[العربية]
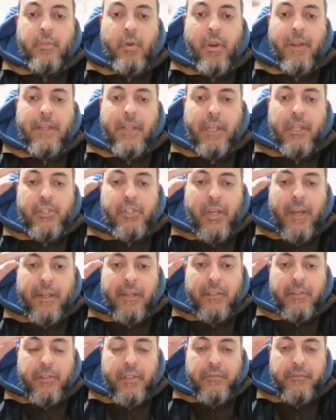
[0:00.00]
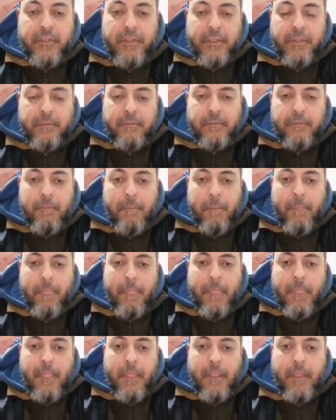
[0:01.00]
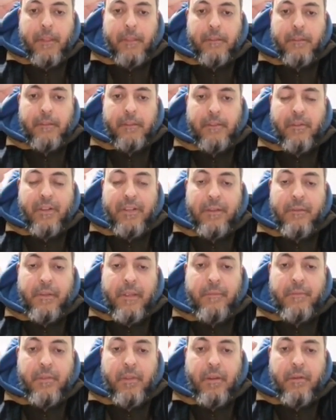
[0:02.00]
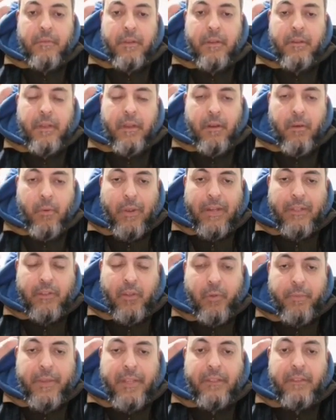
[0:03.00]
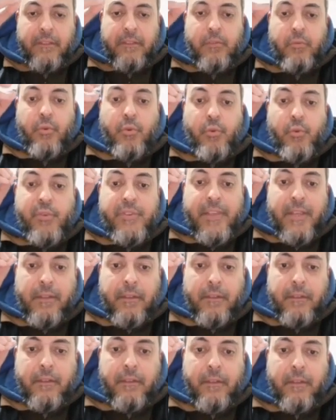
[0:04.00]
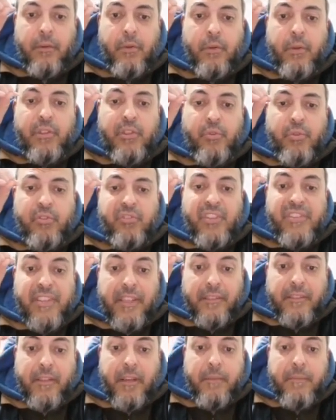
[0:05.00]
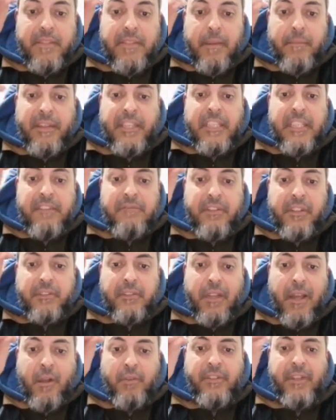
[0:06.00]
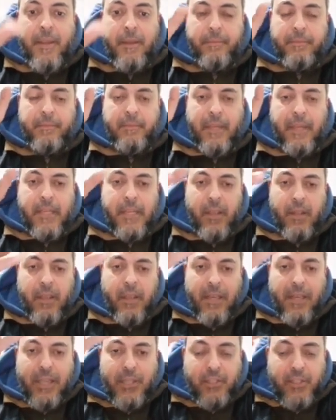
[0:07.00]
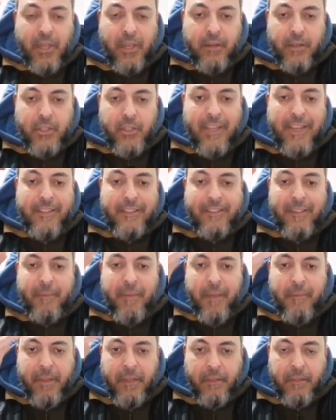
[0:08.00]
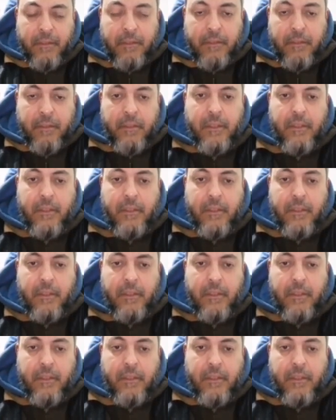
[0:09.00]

يحلق شعر الطفل سواء كان ابن أو ولد او بنت ويوزن ويتصدق بثمنه فضه او ذهب يعني احلق الشعر الشعر تماما